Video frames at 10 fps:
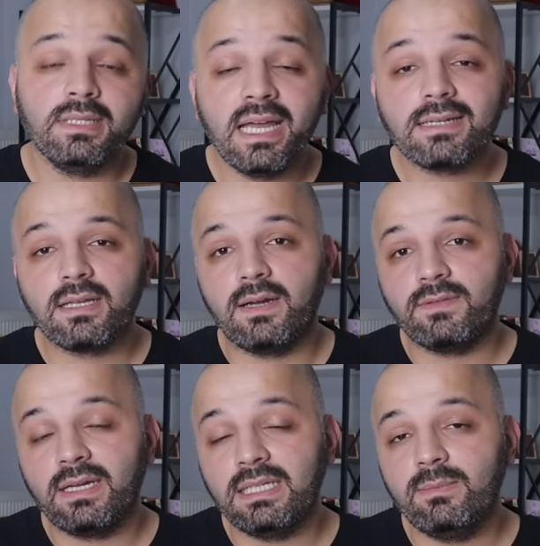Diğer
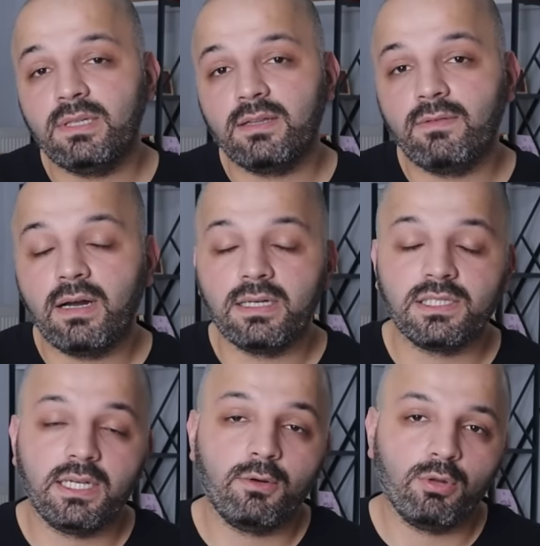taraftan limited ve
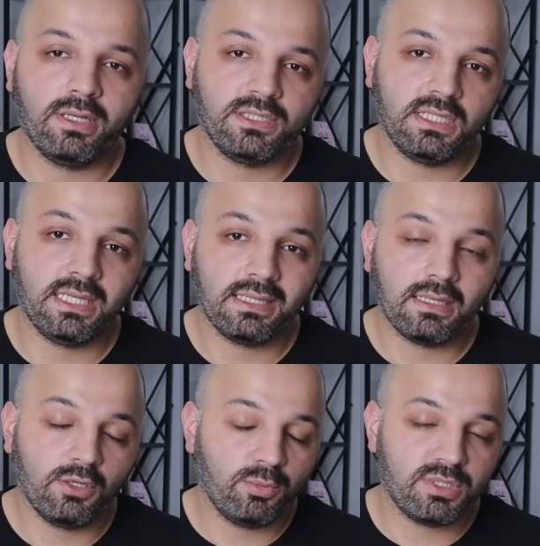AŞ olan şirketler,
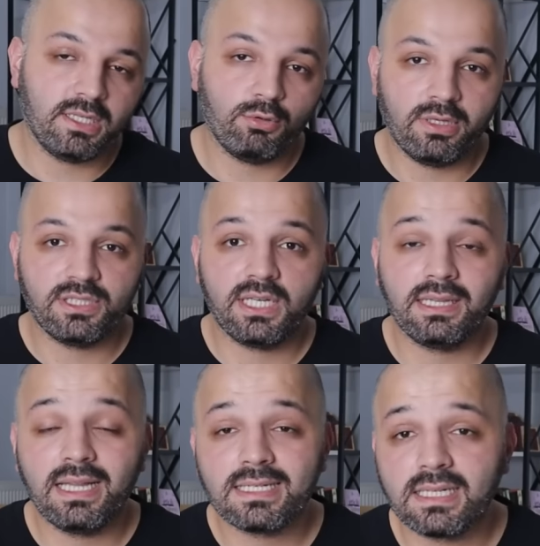anonim şirket olan
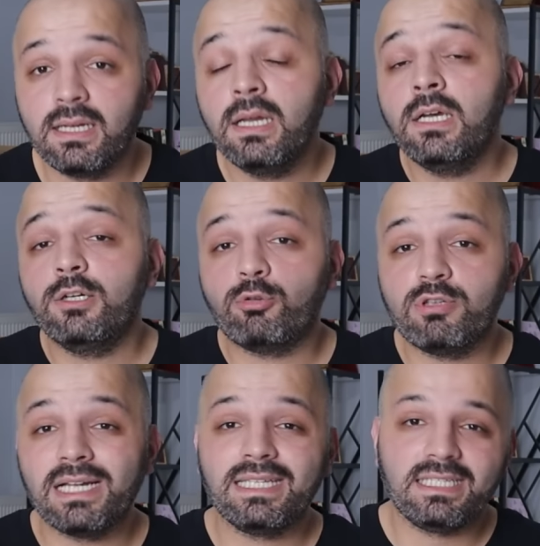şirketlerse
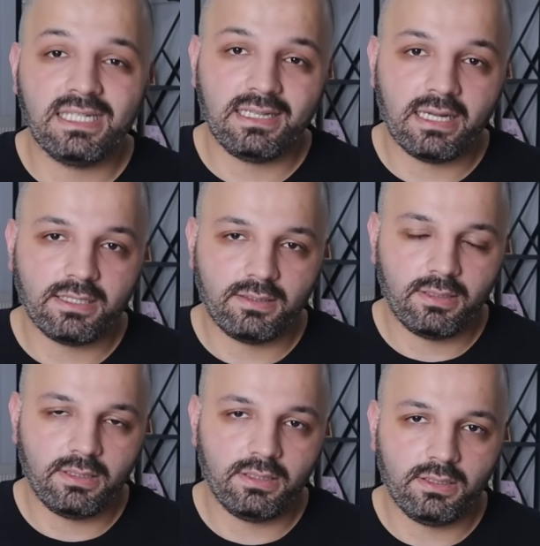tüzel kişiliklerdir
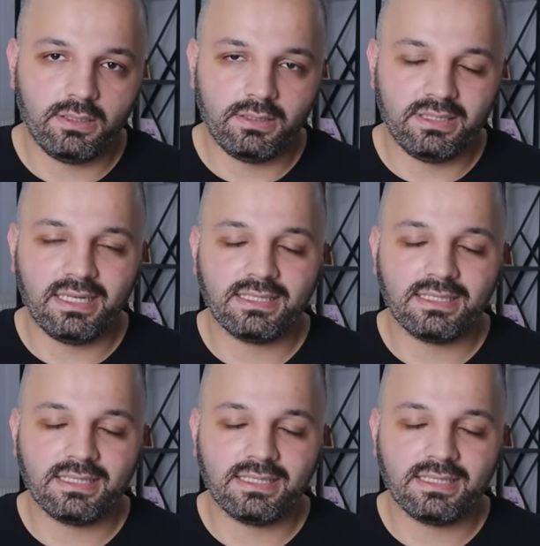e,